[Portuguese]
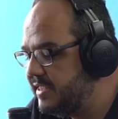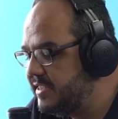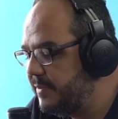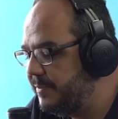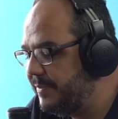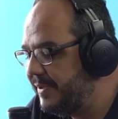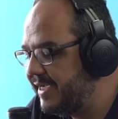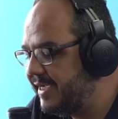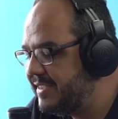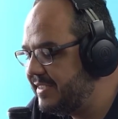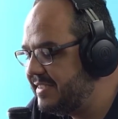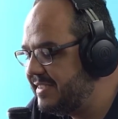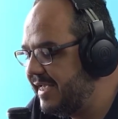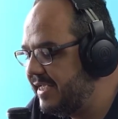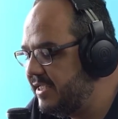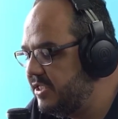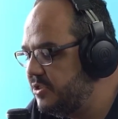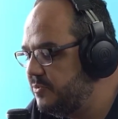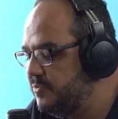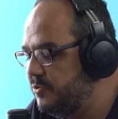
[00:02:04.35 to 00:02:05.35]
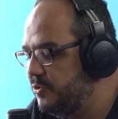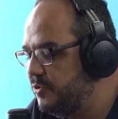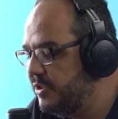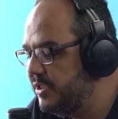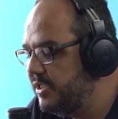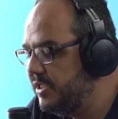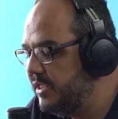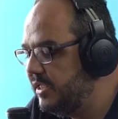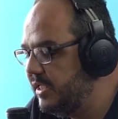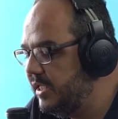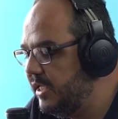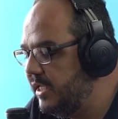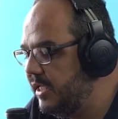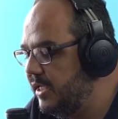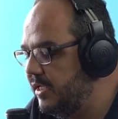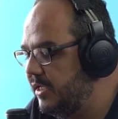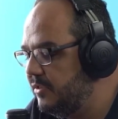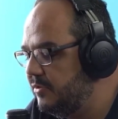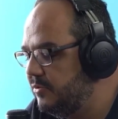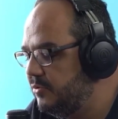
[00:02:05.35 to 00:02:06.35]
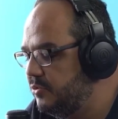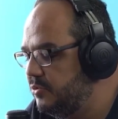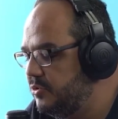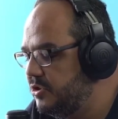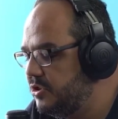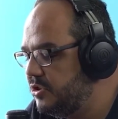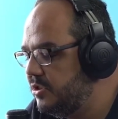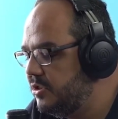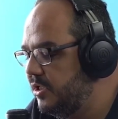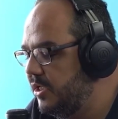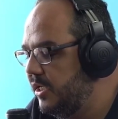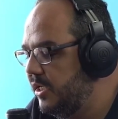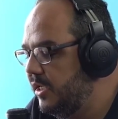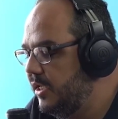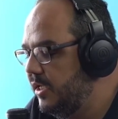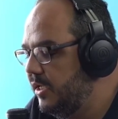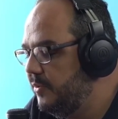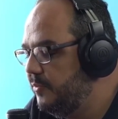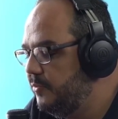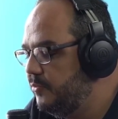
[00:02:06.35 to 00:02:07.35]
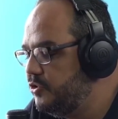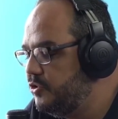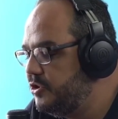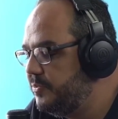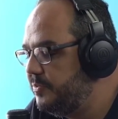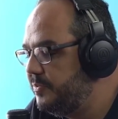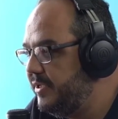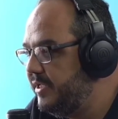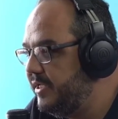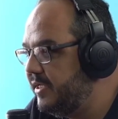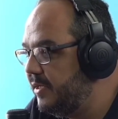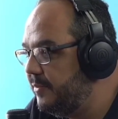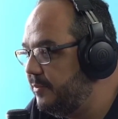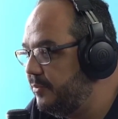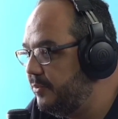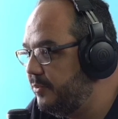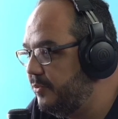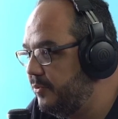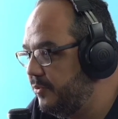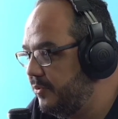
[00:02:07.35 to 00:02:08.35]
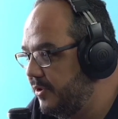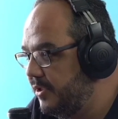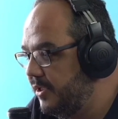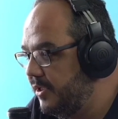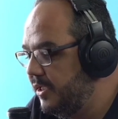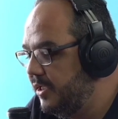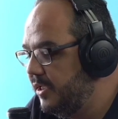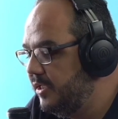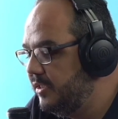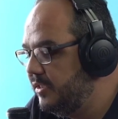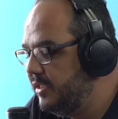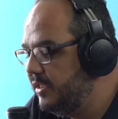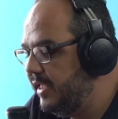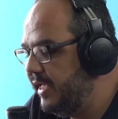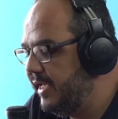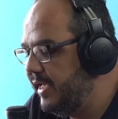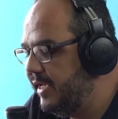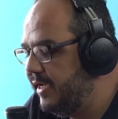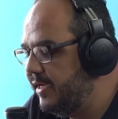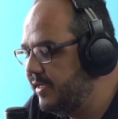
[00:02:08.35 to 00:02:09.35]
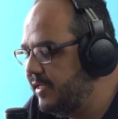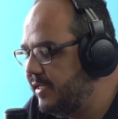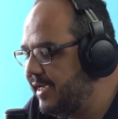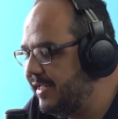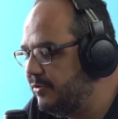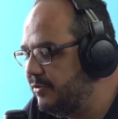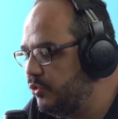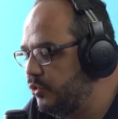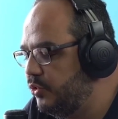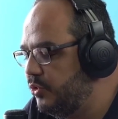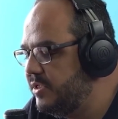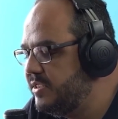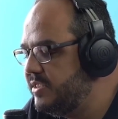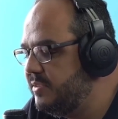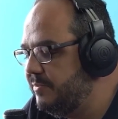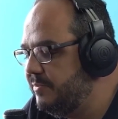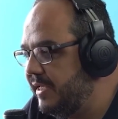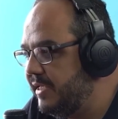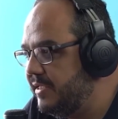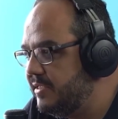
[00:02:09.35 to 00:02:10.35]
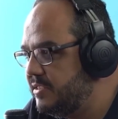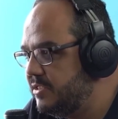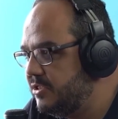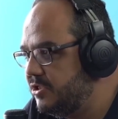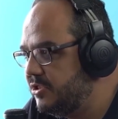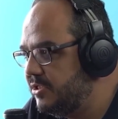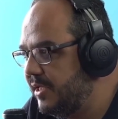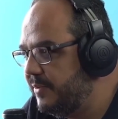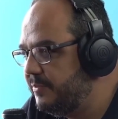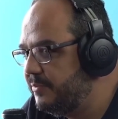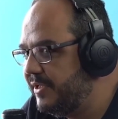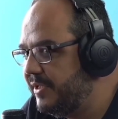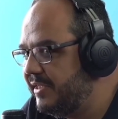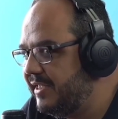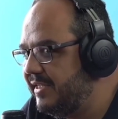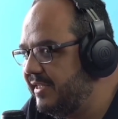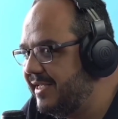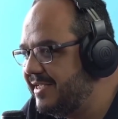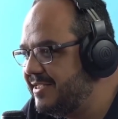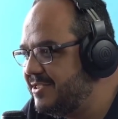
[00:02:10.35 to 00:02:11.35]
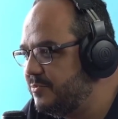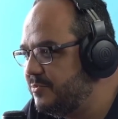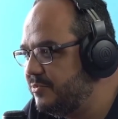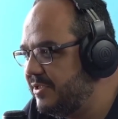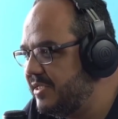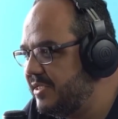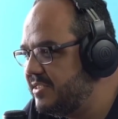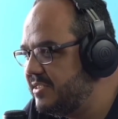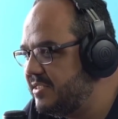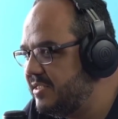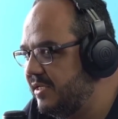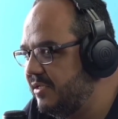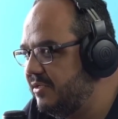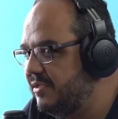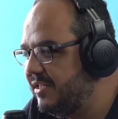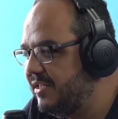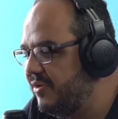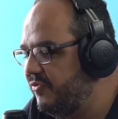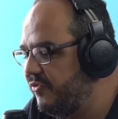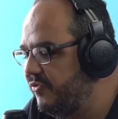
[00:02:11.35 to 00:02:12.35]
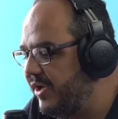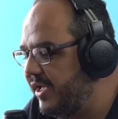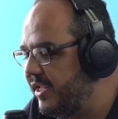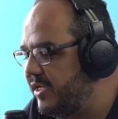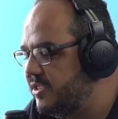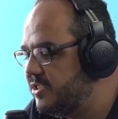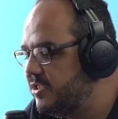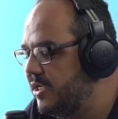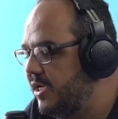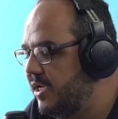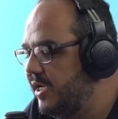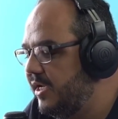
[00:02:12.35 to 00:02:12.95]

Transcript: Você pega 7.500, multiplica por é, 14 meses, né? Porque tem 13 terceiro e tem férias.